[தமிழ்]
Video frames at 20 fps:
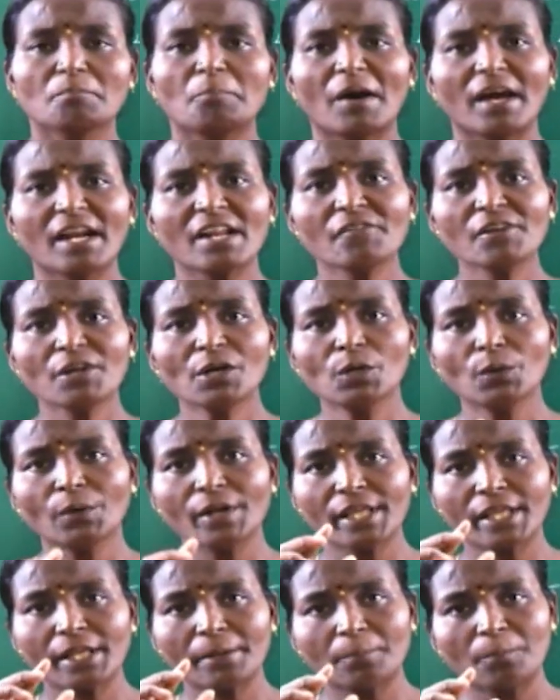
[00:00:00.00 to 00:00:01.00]

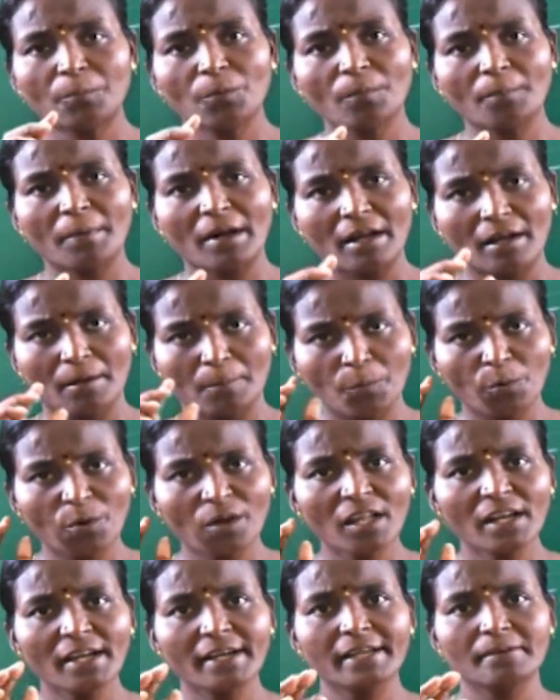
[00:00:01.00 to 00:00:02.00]
பறவைகளுடைய பு ப
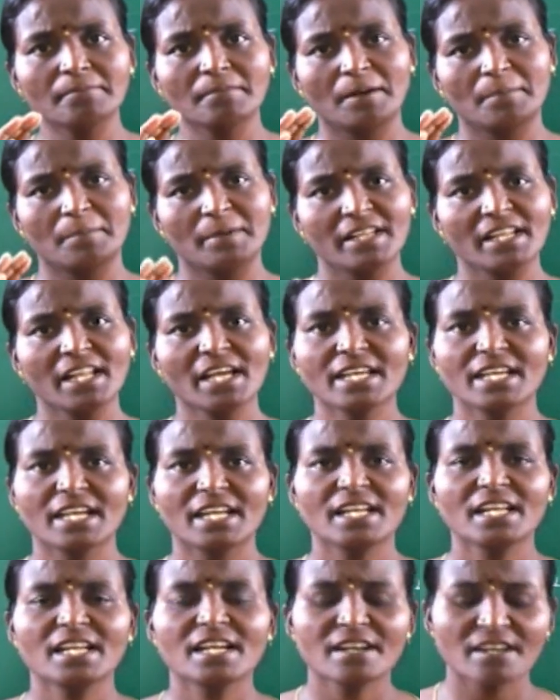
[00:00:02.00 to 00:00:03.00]
புகலிடம் அப்படின்னா
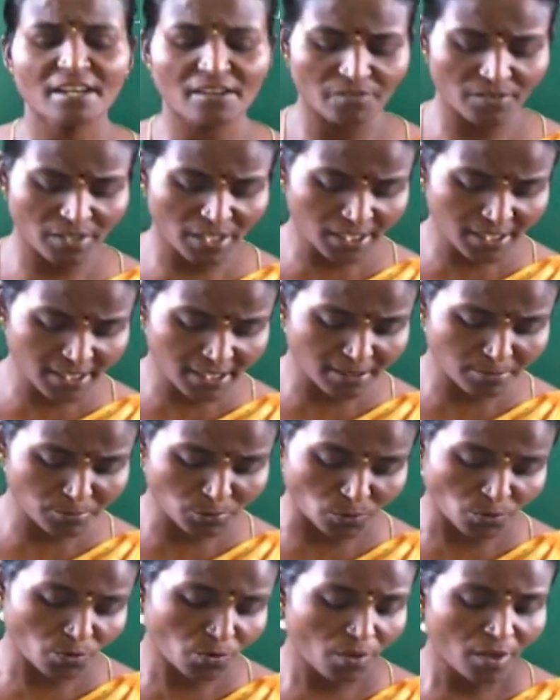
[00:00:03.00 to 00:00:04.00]
என்னென்ற
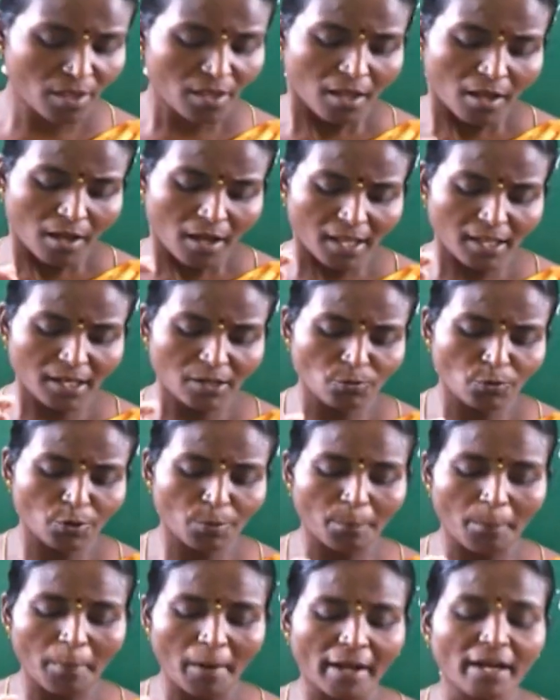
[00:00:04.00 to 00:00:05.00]
விளக்கமும் அதில்
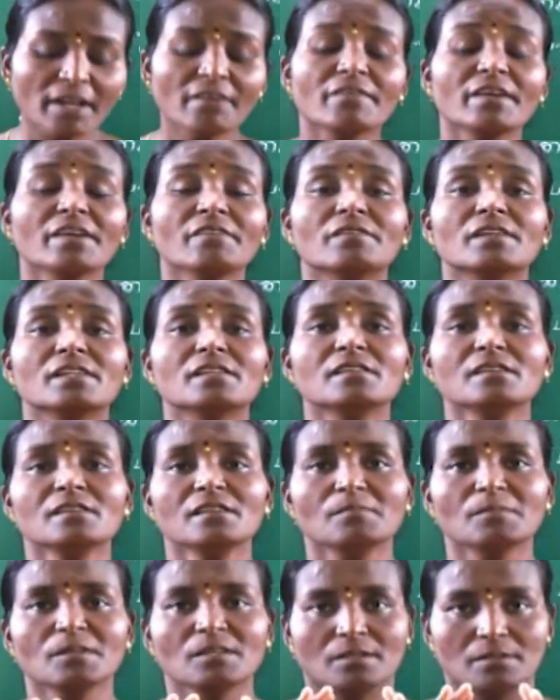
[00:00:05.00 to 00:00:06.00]
ஒரு பறவை வந்து
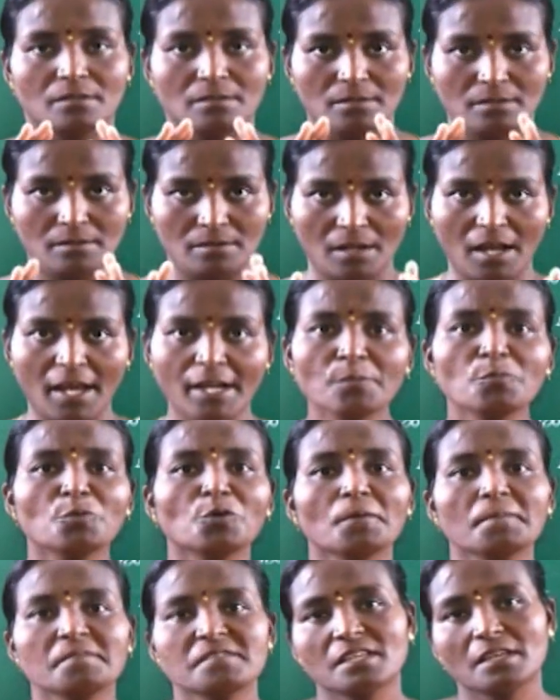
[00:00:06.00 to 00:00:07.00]
நமக்கு
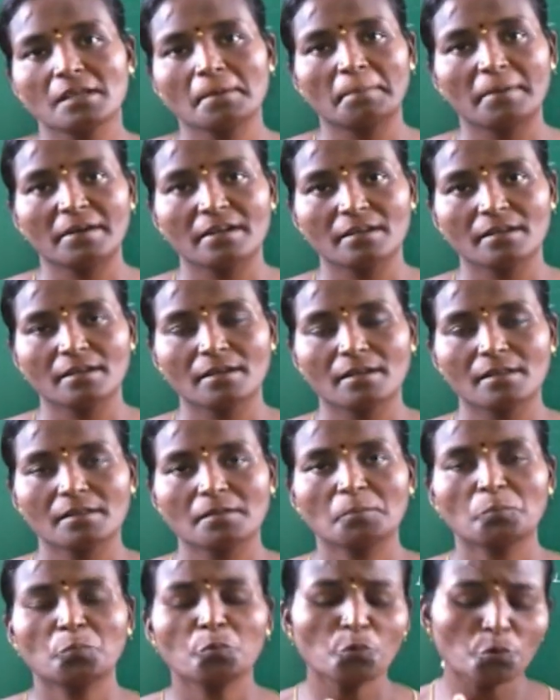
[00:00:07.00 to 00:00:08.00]
அறிமுகம்
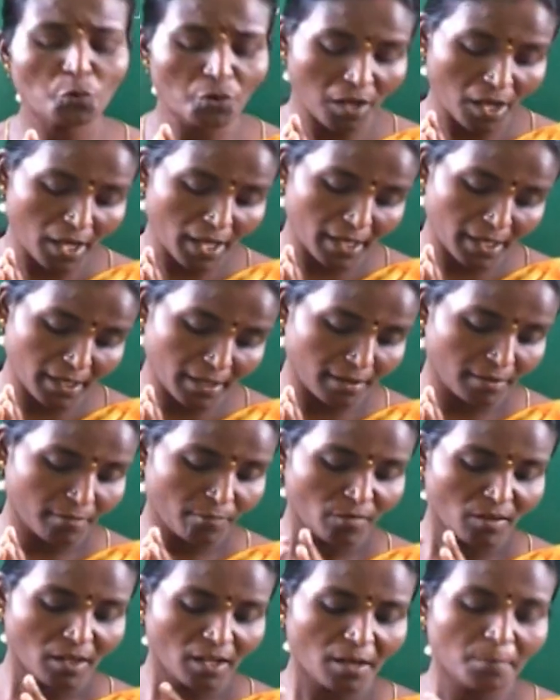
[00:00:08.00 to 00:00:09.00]
செய்யப்பட்டிருக்கிறது பூனாரை
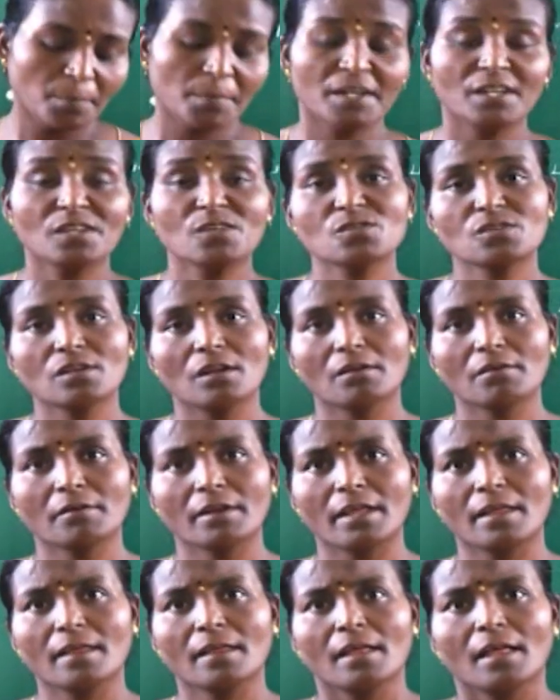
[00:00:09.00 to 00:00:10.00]
அப்படின்னு
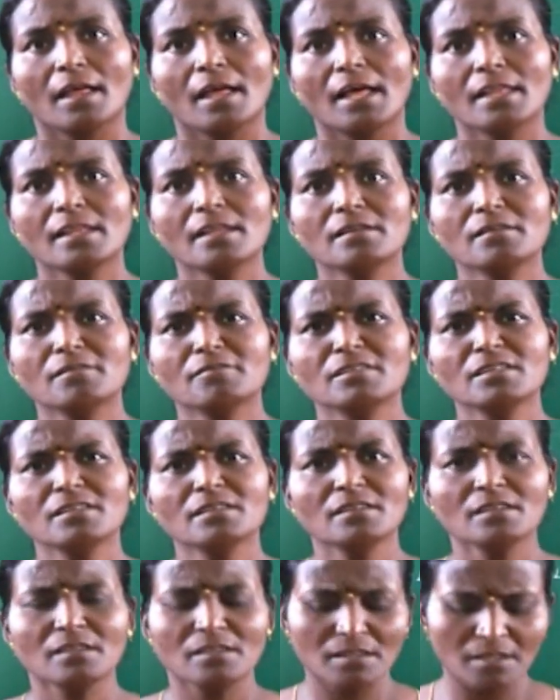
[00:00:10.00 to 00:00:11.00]
சொல்லக்கூடிய அது வந்து
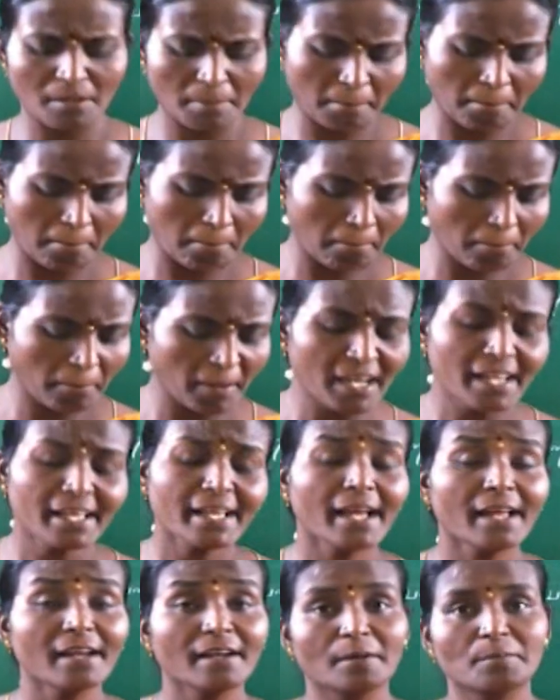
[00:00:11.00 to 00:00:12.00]
இந்த
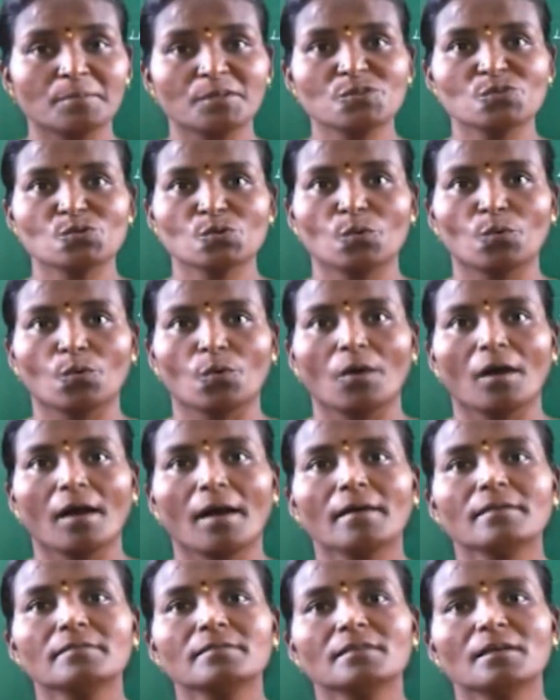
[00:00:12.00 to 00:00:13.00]
பெலிகான் அப்படின்னு சொல்லுவோம்
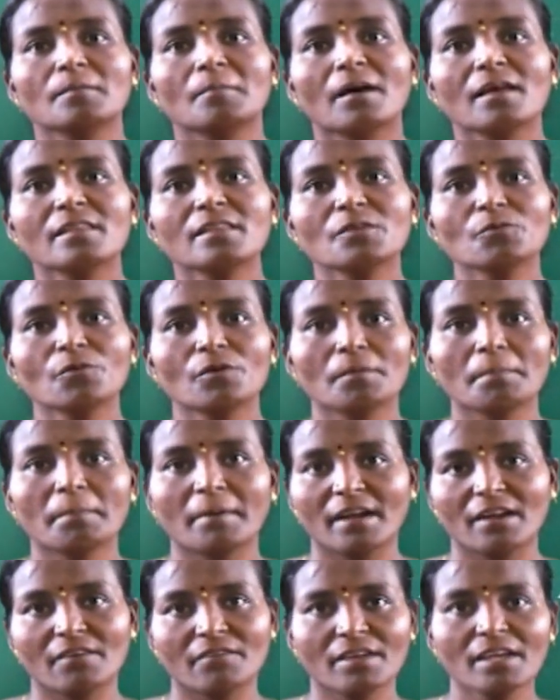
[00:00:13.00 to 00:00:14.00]
அந்த மாதிரி ஒரு
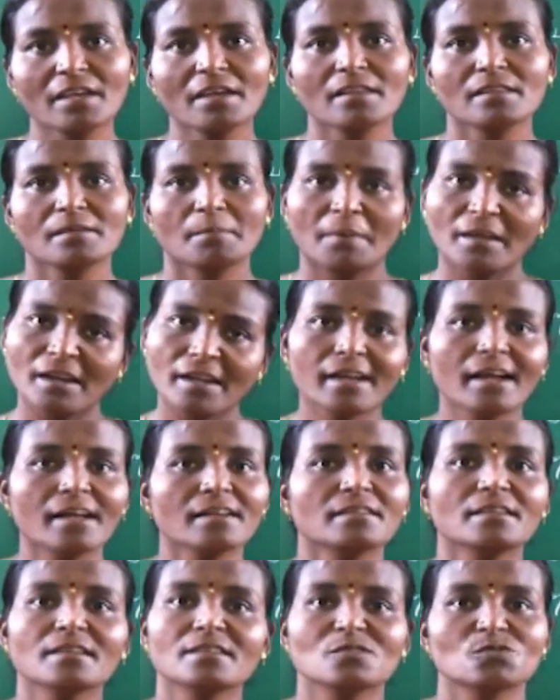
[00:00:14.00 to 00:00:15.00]
பறவை அந்த
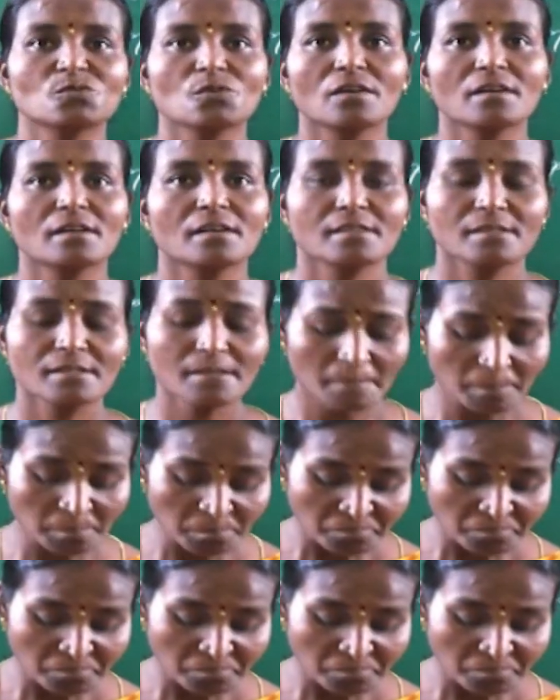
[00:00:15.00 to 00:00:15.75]
பெலிகான் தான் அதை சொல்கிறது